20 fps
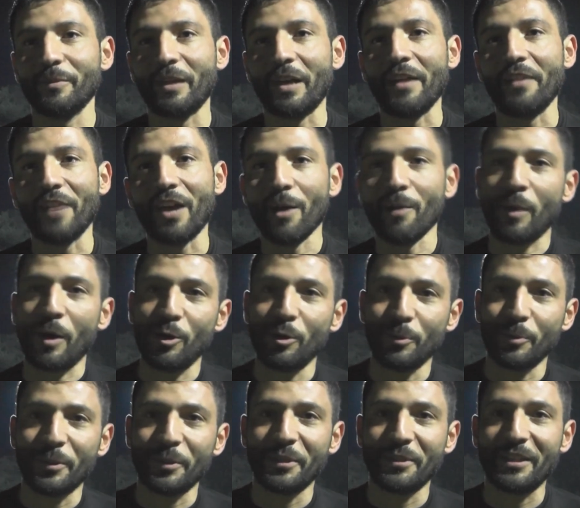E,
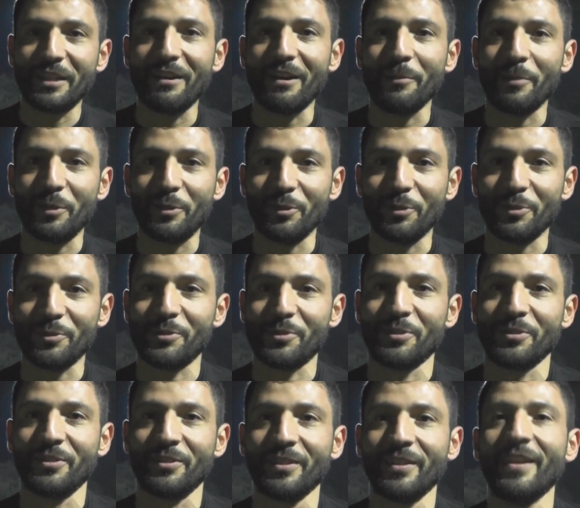namalup devam ediyoruz.
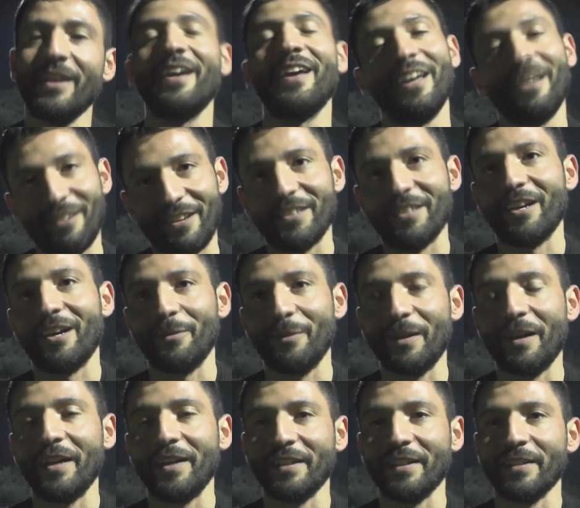Hedefe doğru gidiyoruz. Evet
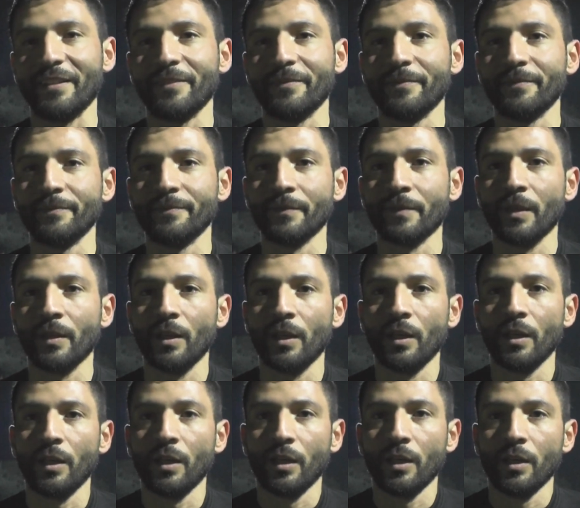abi aynı. Evet bu hafta
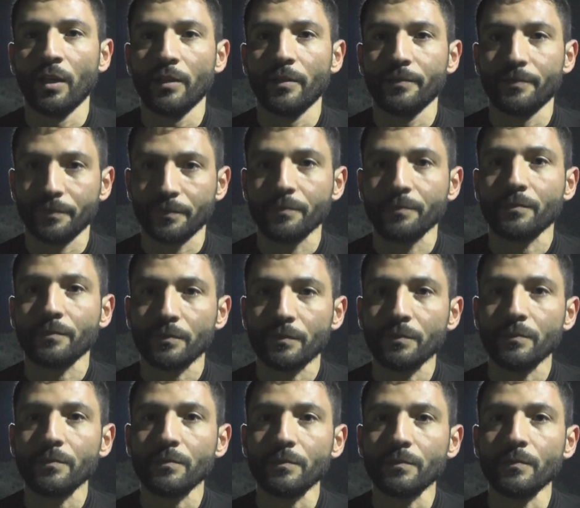Çardak Belediyespor
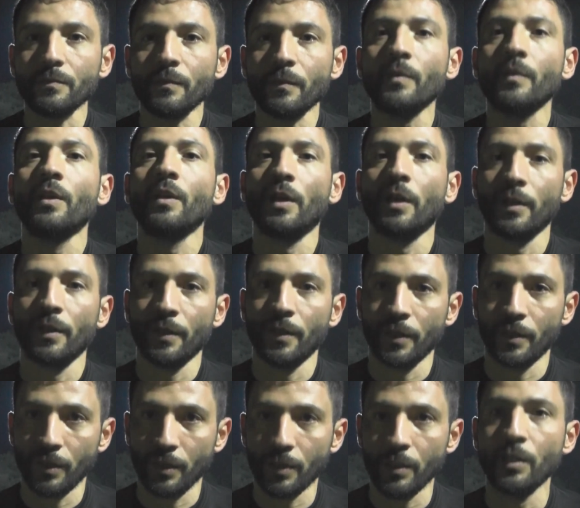maçı var. O maçları
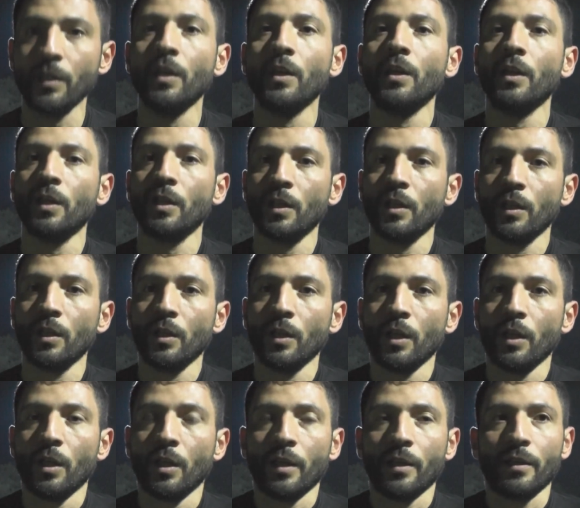yoklarına sormak istersin. E,
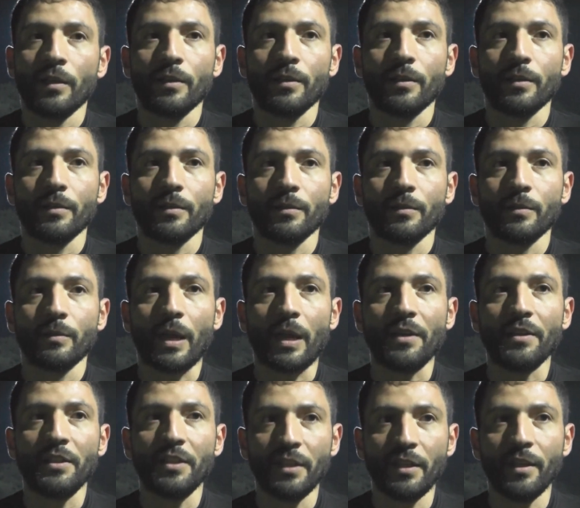
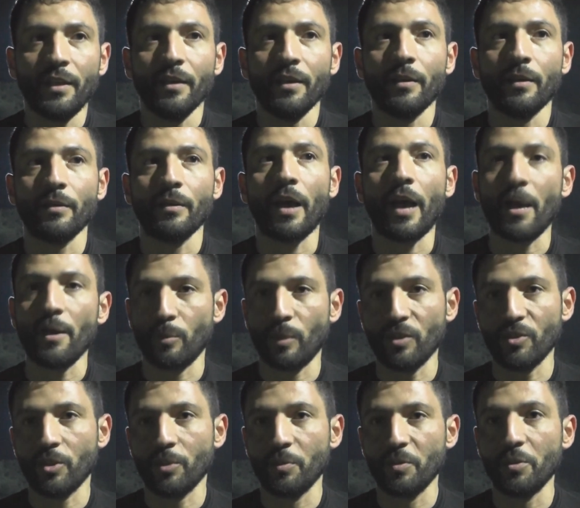yani yine her
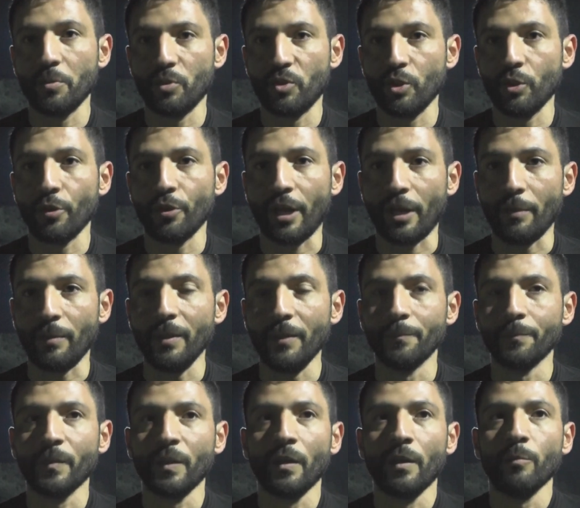maç bizim için önemli.
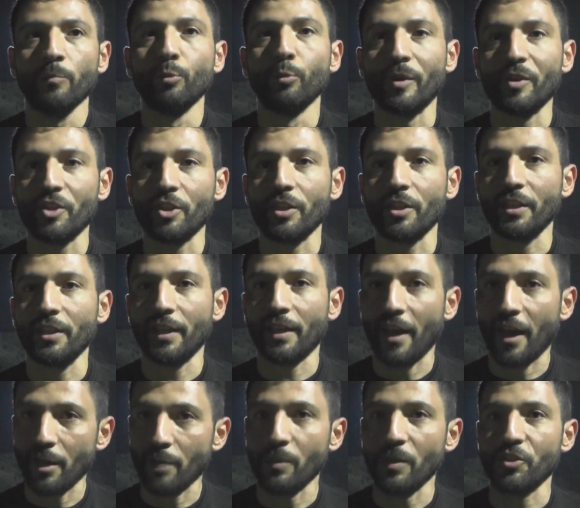Bu maça da yine
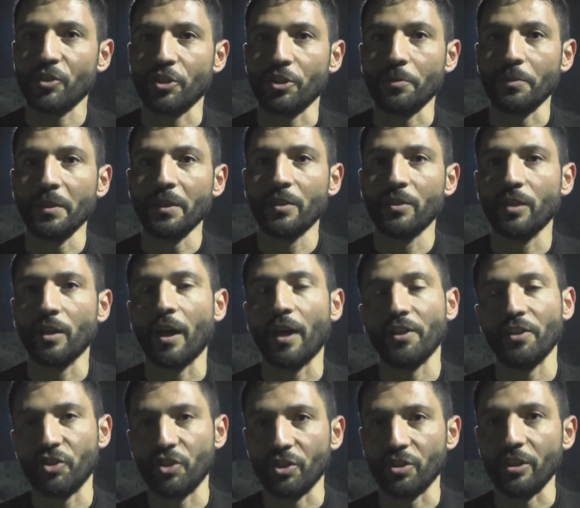her maç gibi
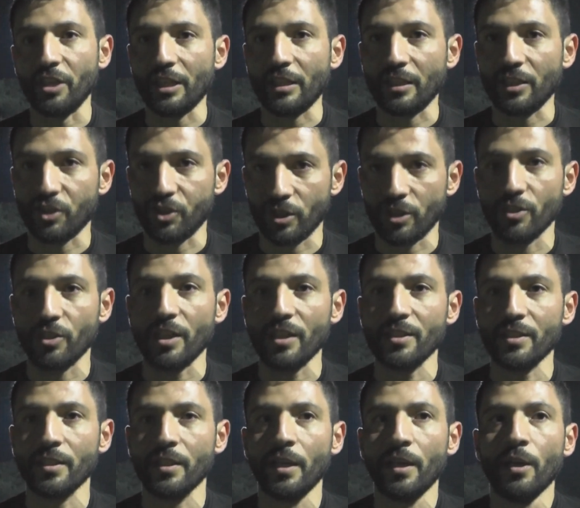aynı ciddiyetle
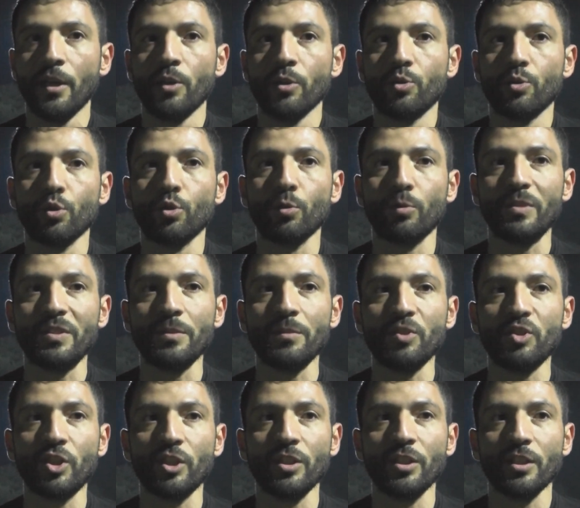çıkacağız. Çünkü bizim
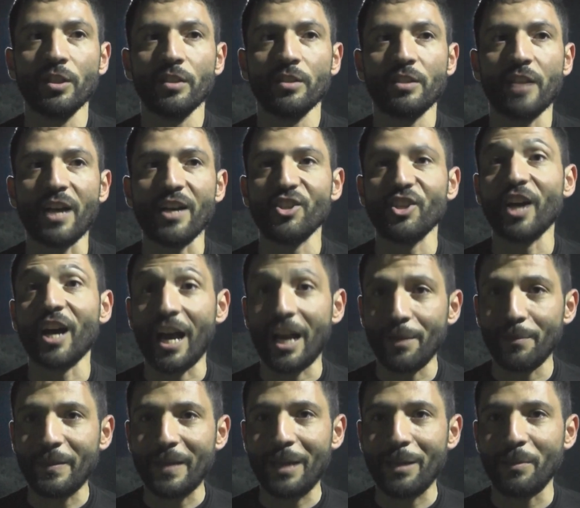için sadece
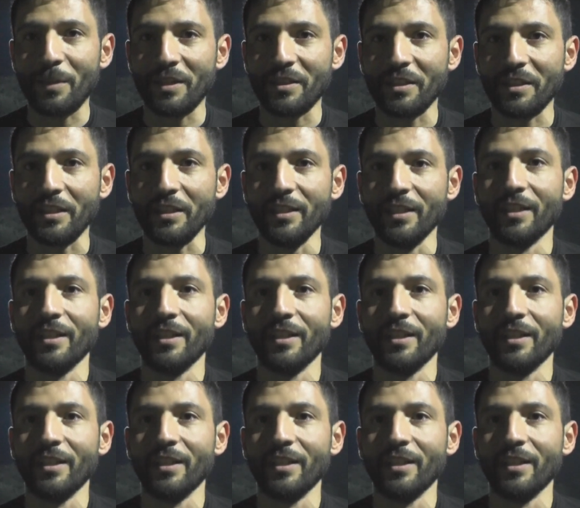galip gelmek değil,